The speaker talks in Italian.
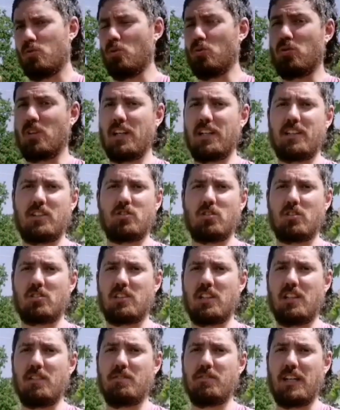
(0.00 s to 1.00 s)
tutte le
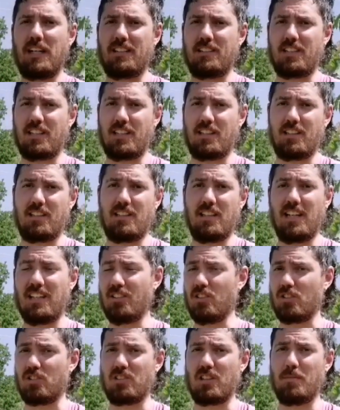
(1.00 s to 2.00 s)
risorse linfatiche delle
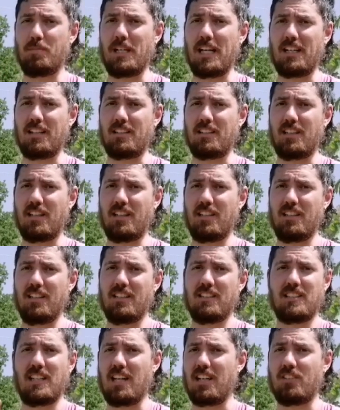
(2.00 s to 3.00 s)
nostre piante
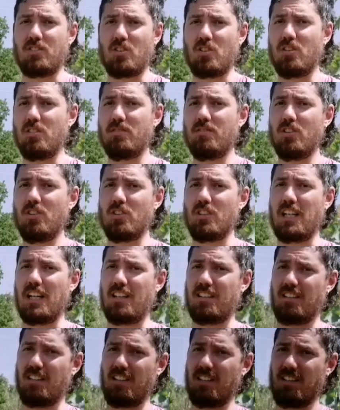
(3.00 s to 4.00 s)
saranno
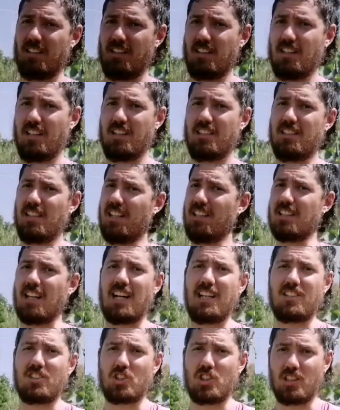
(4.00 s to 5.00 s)
convogliate nei
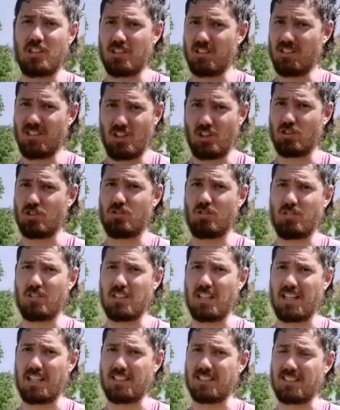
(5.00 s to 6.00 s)
tralci di nostro
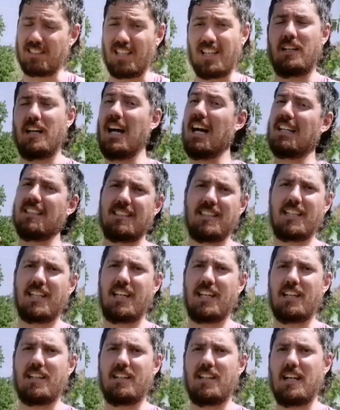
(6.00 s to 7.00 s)
interesse,
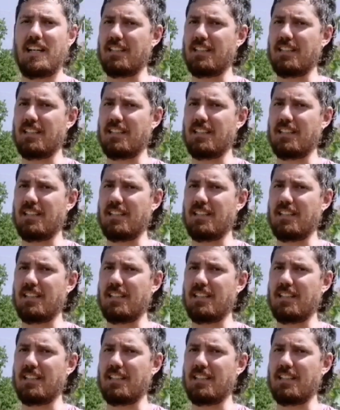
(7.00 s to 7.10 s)
anziché